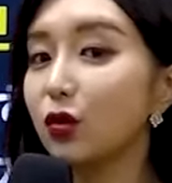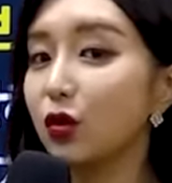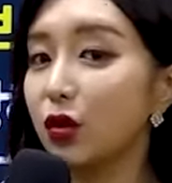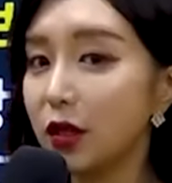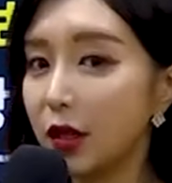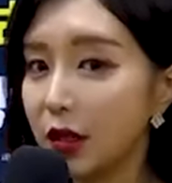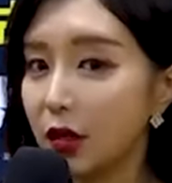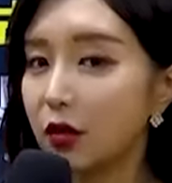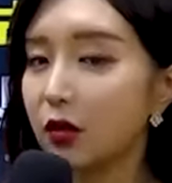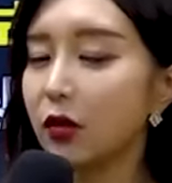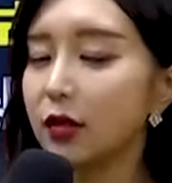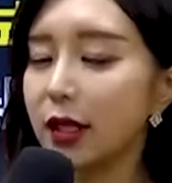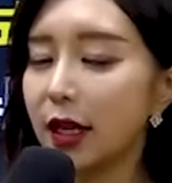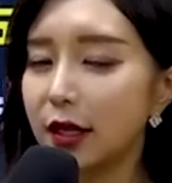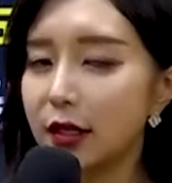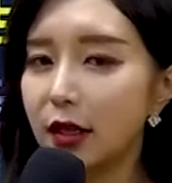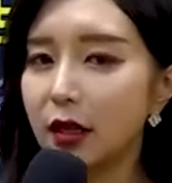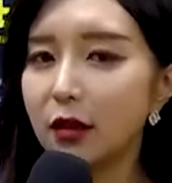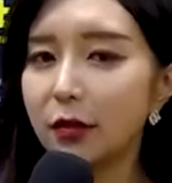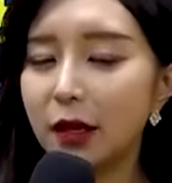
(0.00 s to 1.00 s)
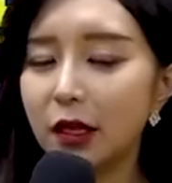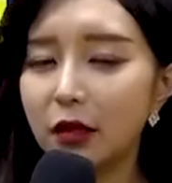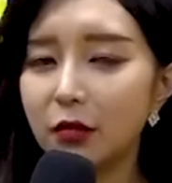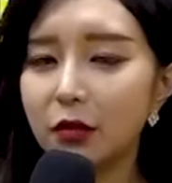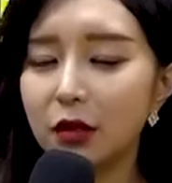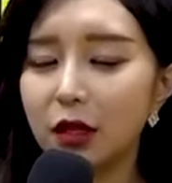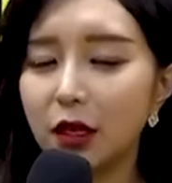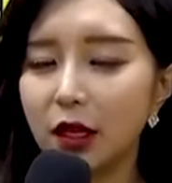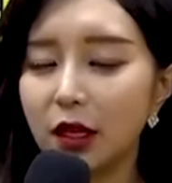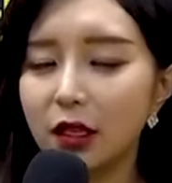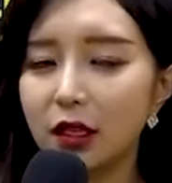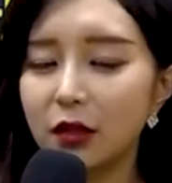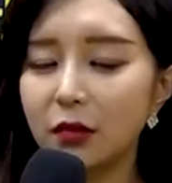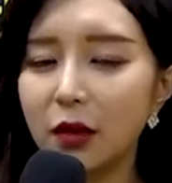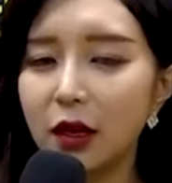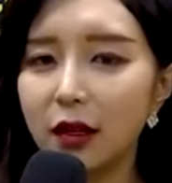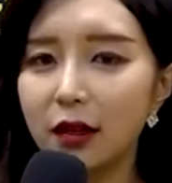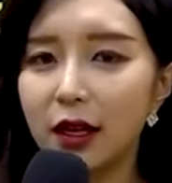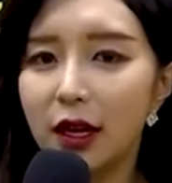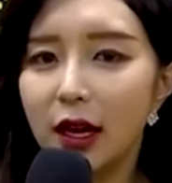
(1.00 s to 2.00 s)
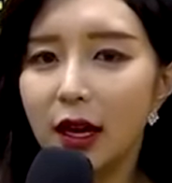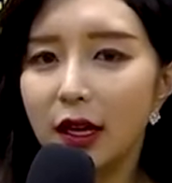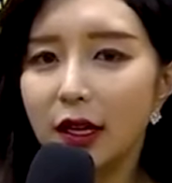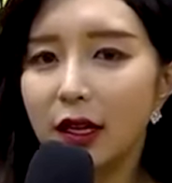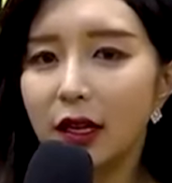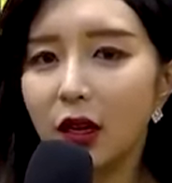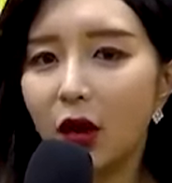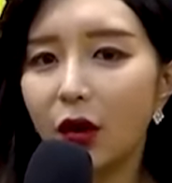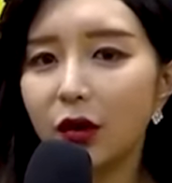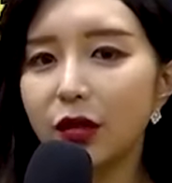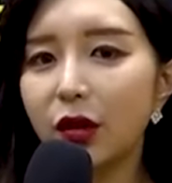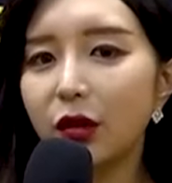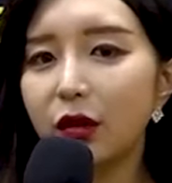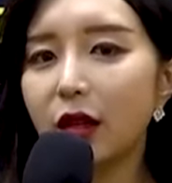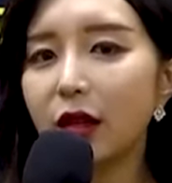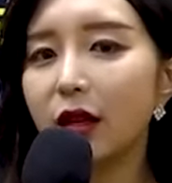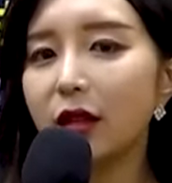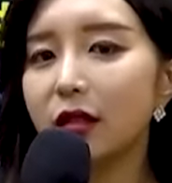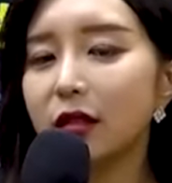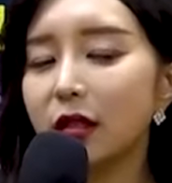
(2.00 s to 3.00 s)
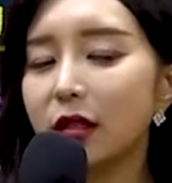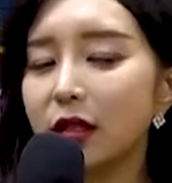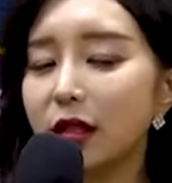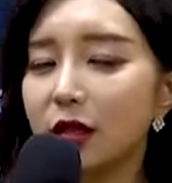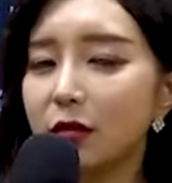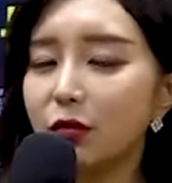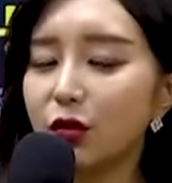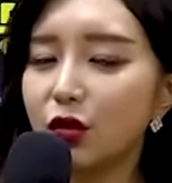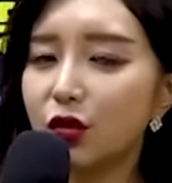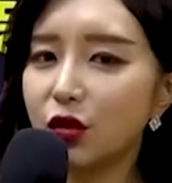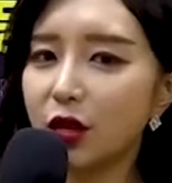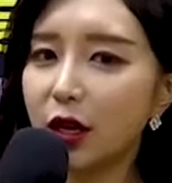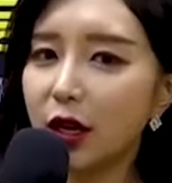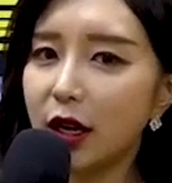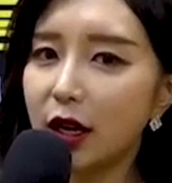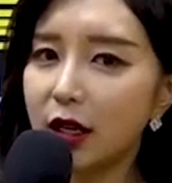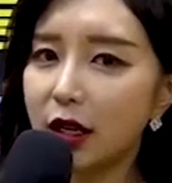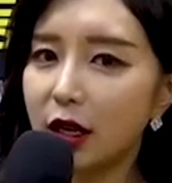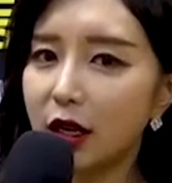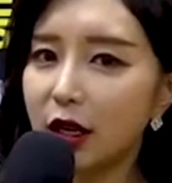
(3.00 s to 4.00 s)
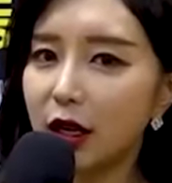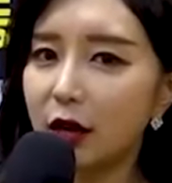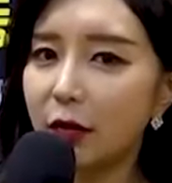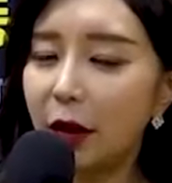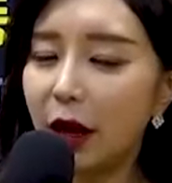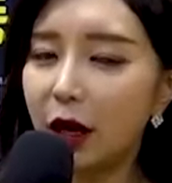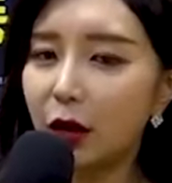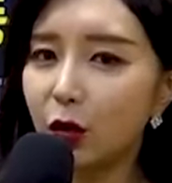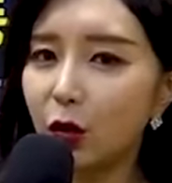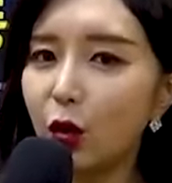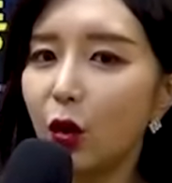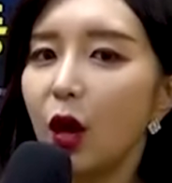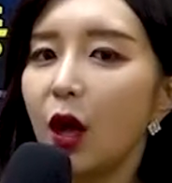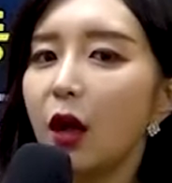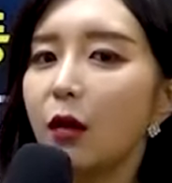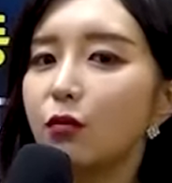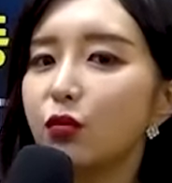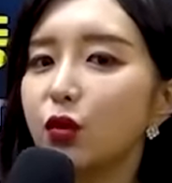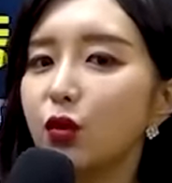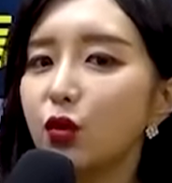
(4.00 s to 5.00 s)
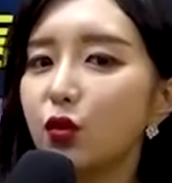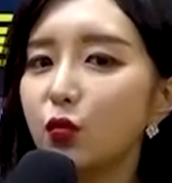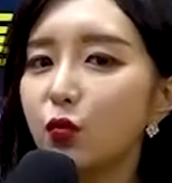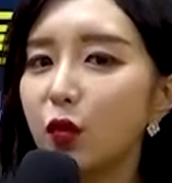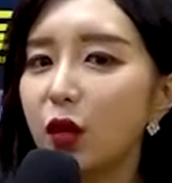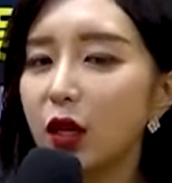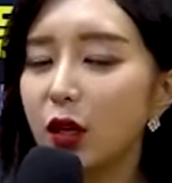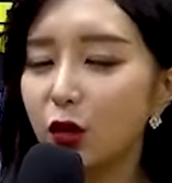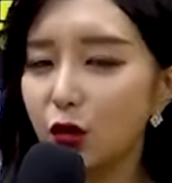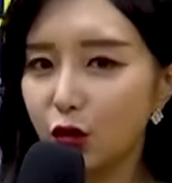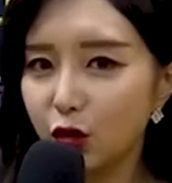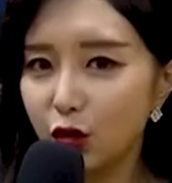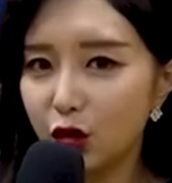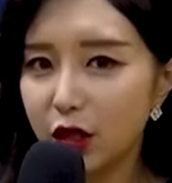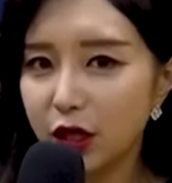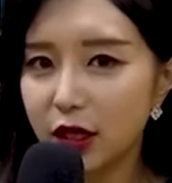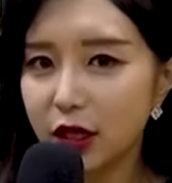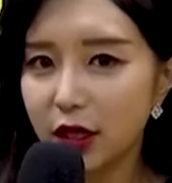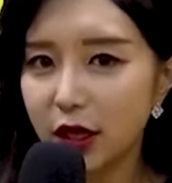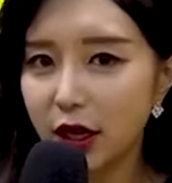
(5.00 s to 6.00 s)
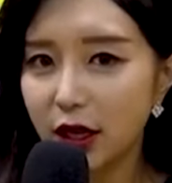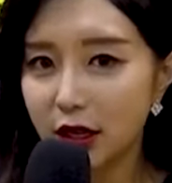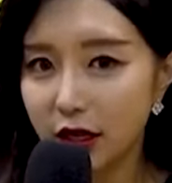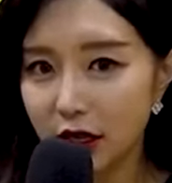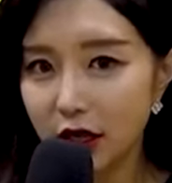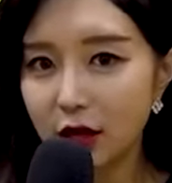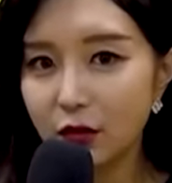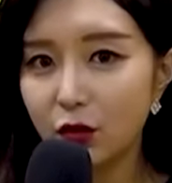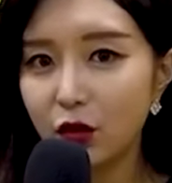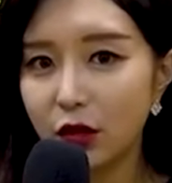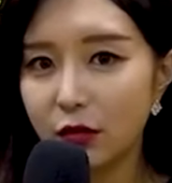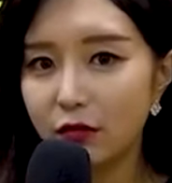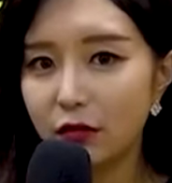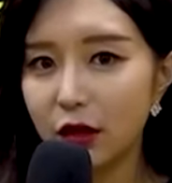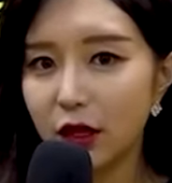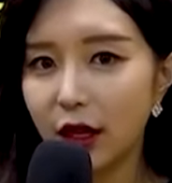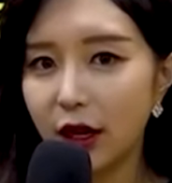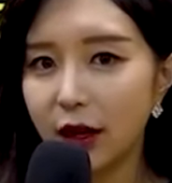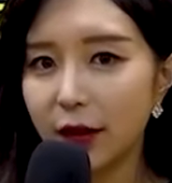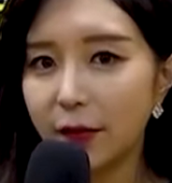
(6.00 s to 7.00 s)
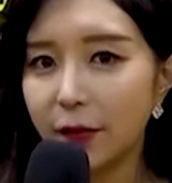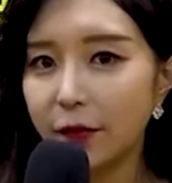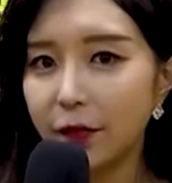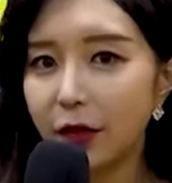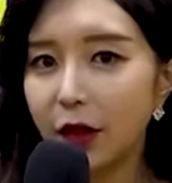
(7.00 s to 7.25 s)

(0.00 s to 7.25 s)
뒤에서 더 자세히 말씀드리겠지만 이 여섯 가지 의무 중에 하나가 바로 품위 유지의 의무입니다.